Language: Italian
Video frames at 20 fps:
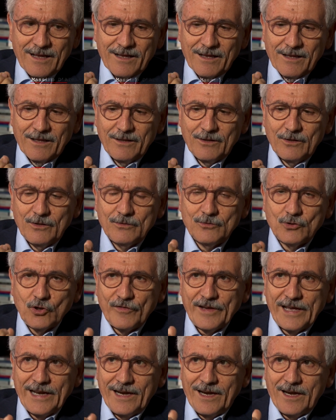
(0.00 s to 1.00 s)
eh,
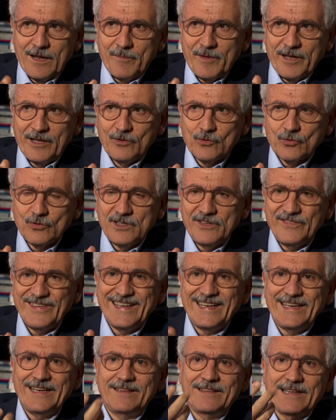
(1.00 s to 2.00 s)
dov'è l'elemento di
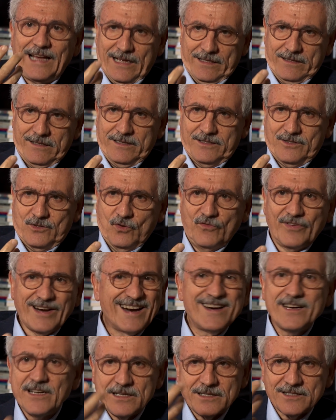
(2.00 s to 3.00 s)
verità del
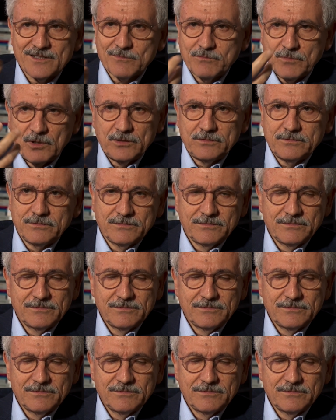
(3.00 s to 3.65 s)
sovranismo?